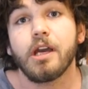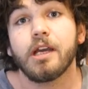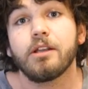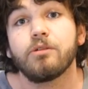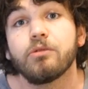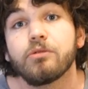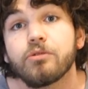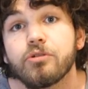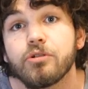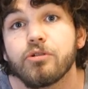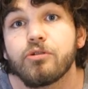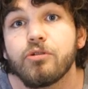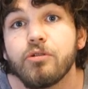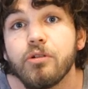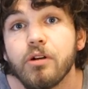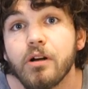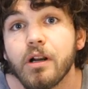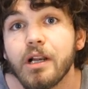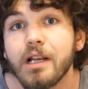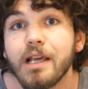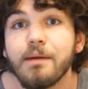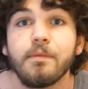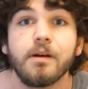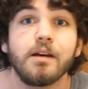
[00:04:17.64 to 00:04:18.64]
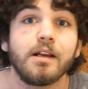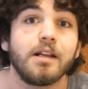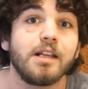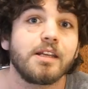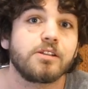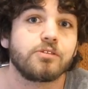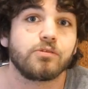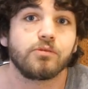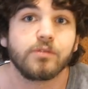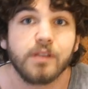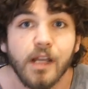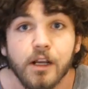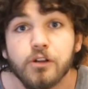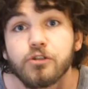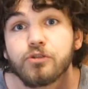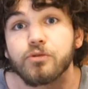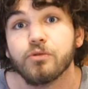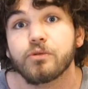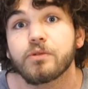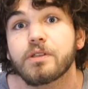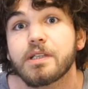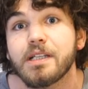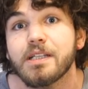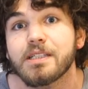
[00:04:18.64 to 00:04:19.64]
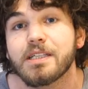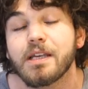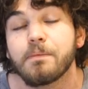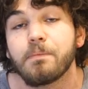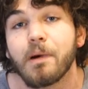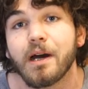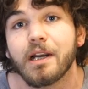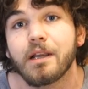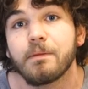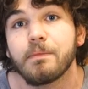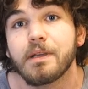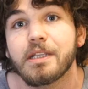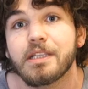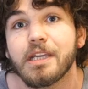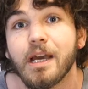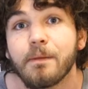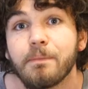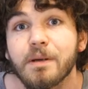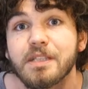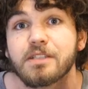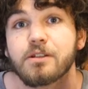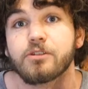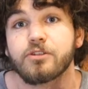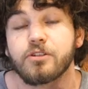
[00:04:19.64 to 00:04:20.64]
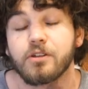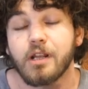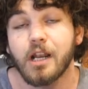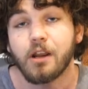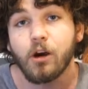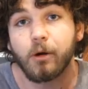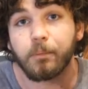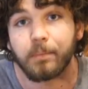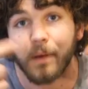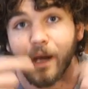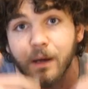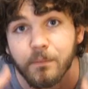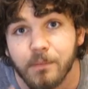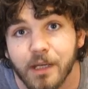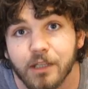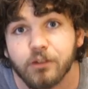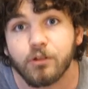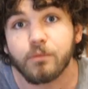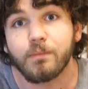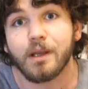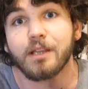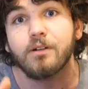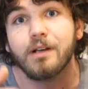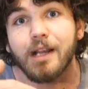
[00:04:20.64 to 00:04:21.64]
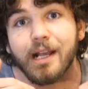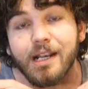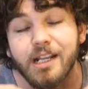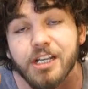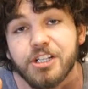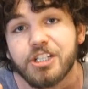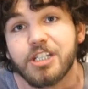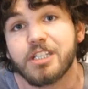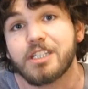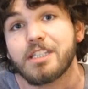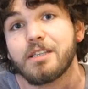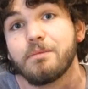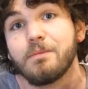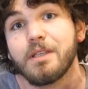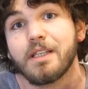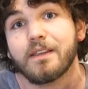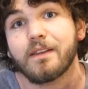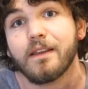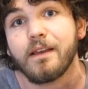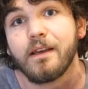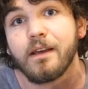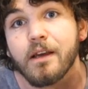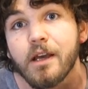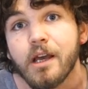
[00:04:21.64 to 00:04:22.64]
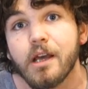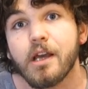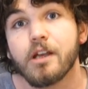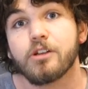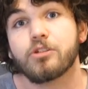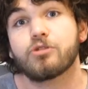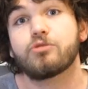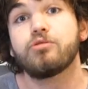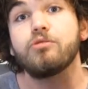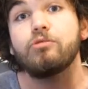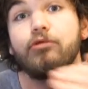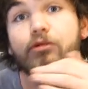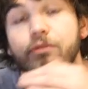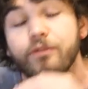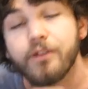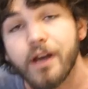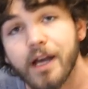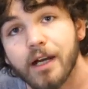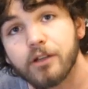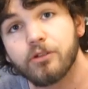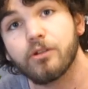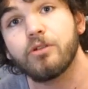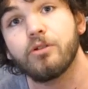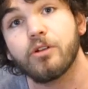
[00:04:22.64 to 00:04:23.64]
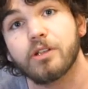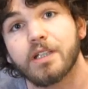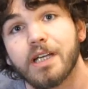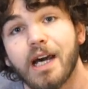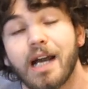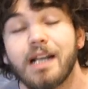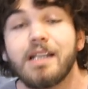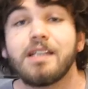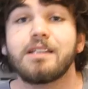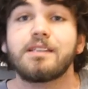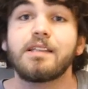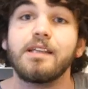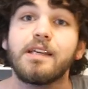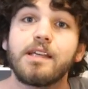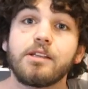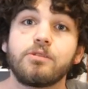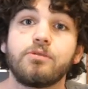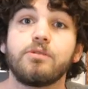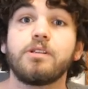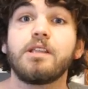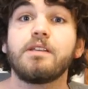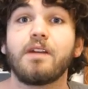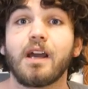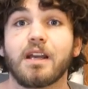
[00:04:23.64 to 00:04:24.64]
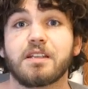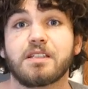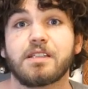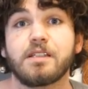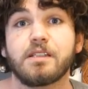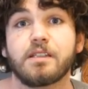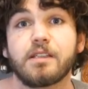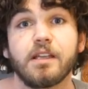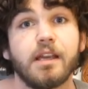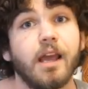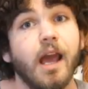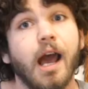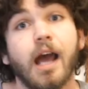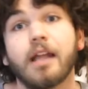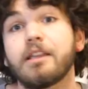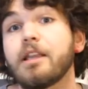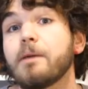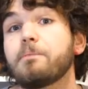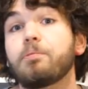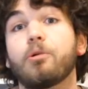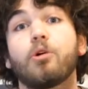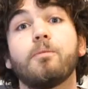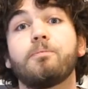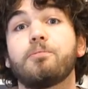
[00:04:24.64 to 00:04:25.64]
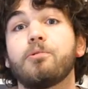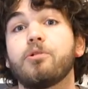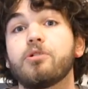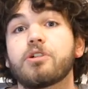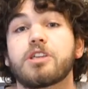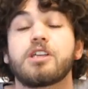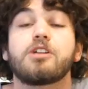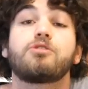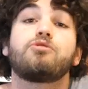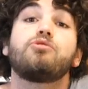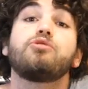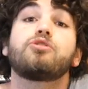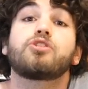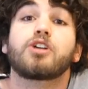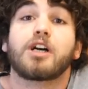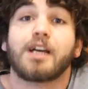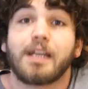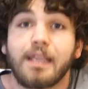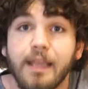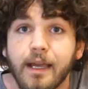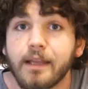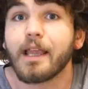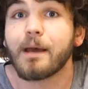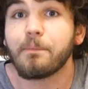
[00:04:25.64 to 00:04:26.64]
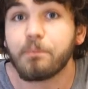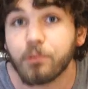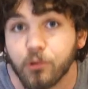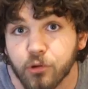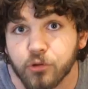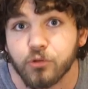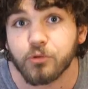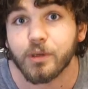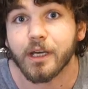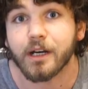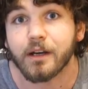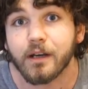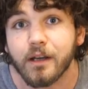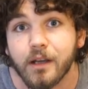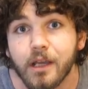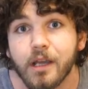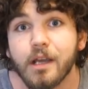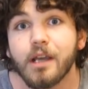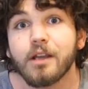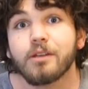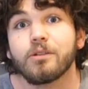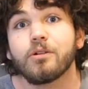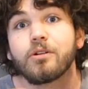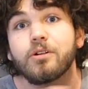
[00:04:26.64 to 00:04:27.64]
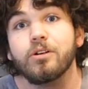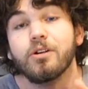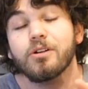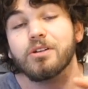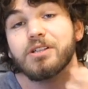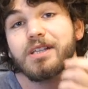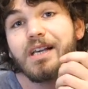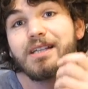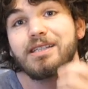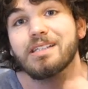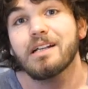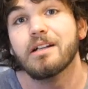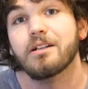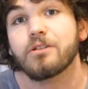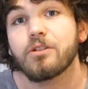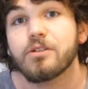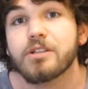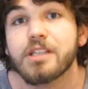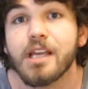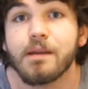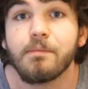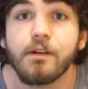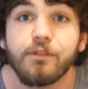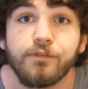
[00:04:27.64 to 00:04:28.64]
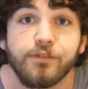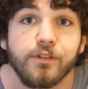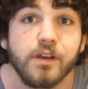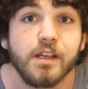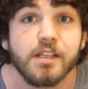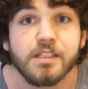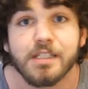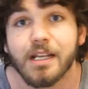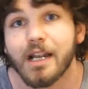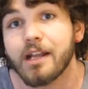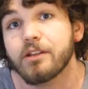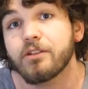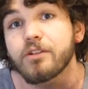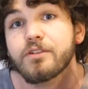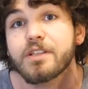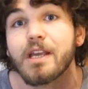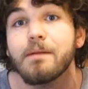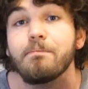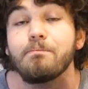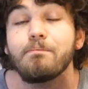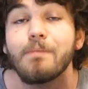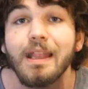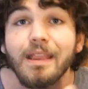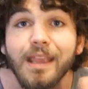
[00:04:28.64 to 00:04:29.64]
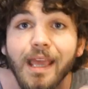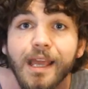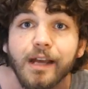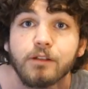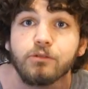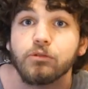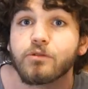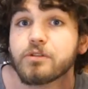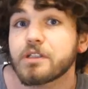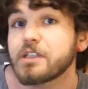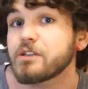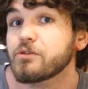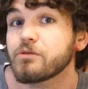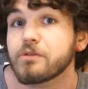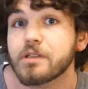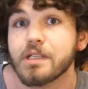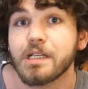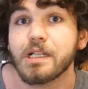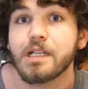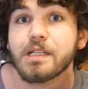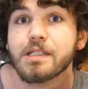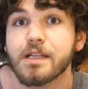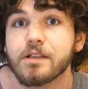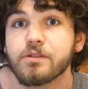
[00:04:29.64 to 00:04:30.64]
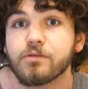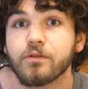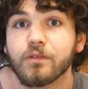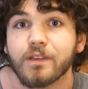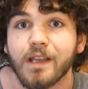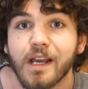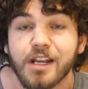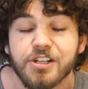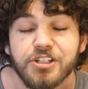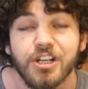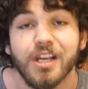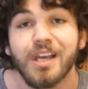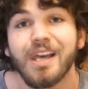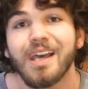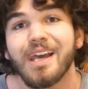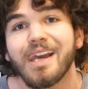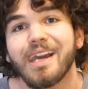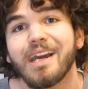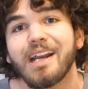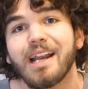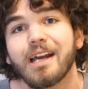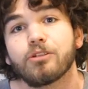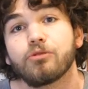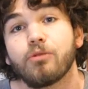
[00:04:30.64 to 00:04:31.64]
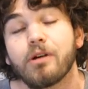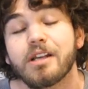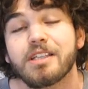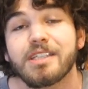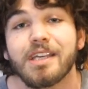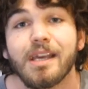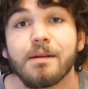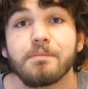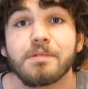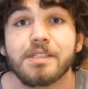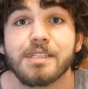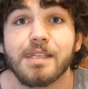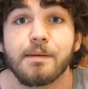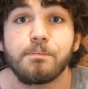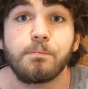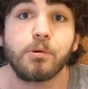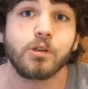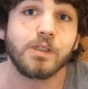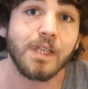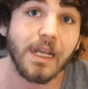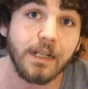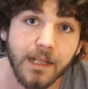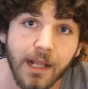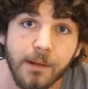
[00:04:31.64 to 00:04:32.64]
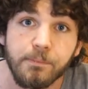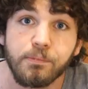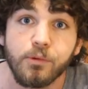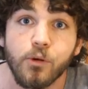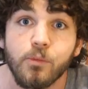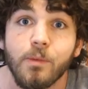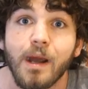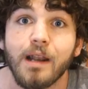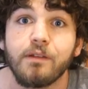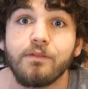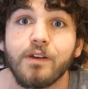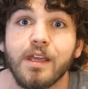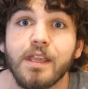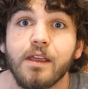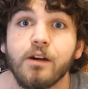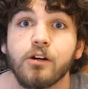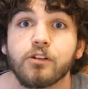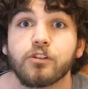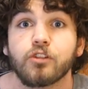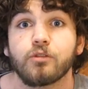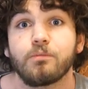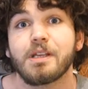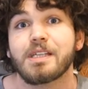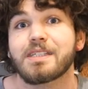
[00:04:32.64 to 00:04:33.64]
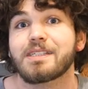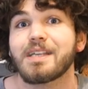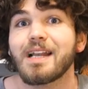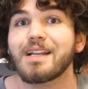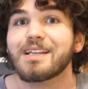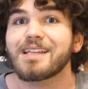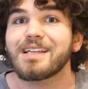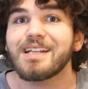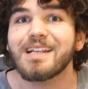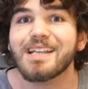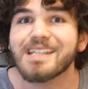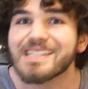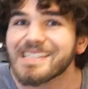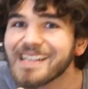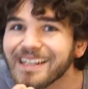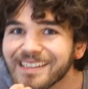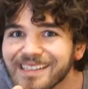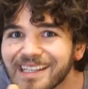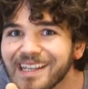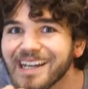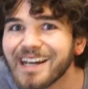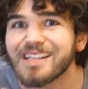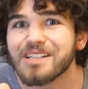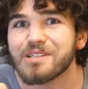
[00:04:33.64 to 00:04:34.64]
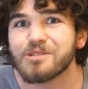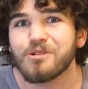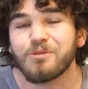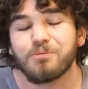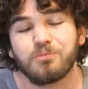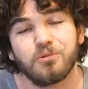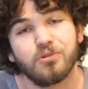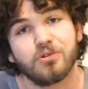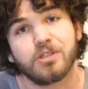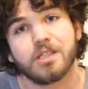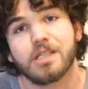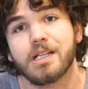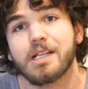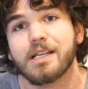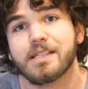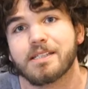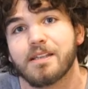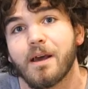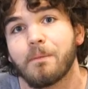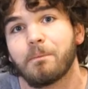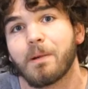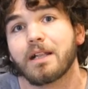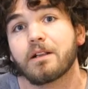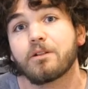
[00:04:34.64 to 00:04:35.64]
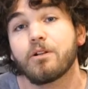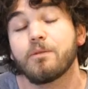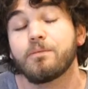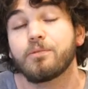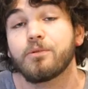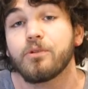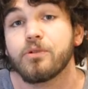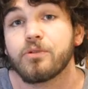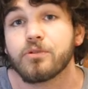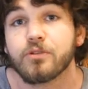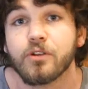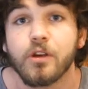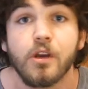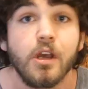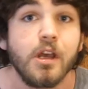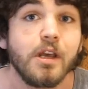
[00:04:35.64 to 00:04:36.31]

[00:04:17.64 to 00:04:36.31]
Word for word: Et donc du coup, les, les sondages sont utilisés par les médias parce que ça leur permet de mettre de la légitimité sous couvert de neutralité et d'université à des propos qui coûtent rien à produire. Donc euh, ça, c'est le deuxième effet, c'est la deuxième manière dont ils utilisent les sondages. Et la troisième, c'est peut-être la plus malveillante, mais celle qui les intéresse le plus, qui les appâte le plus,